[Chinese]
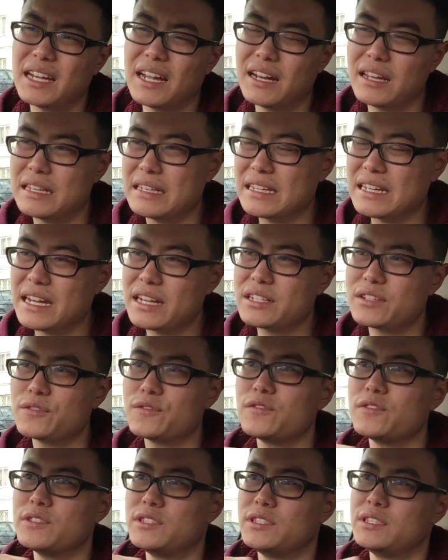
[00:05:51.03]
他俩应该是
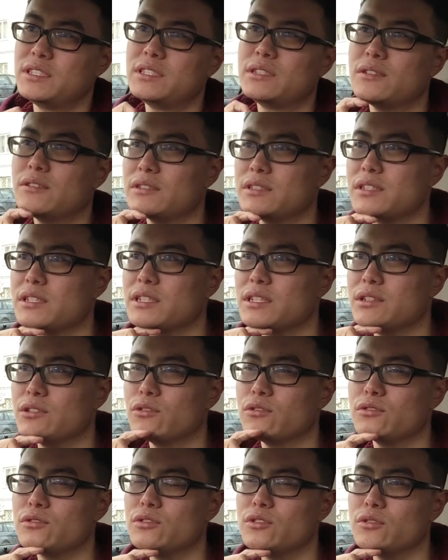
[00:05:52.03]
夫妻，或者是
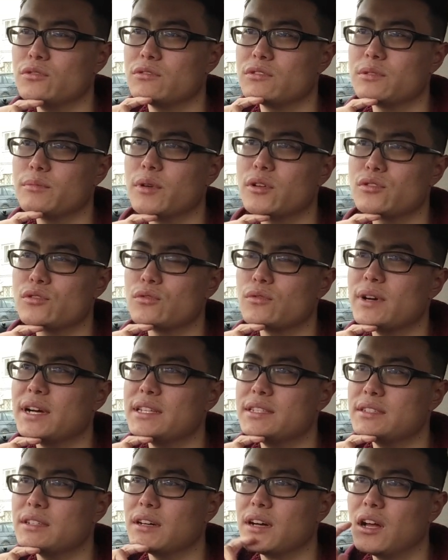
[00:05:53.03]
有有着某种
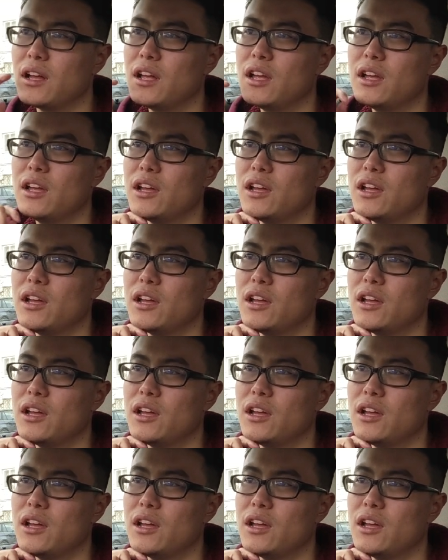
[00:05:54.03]
关系哈。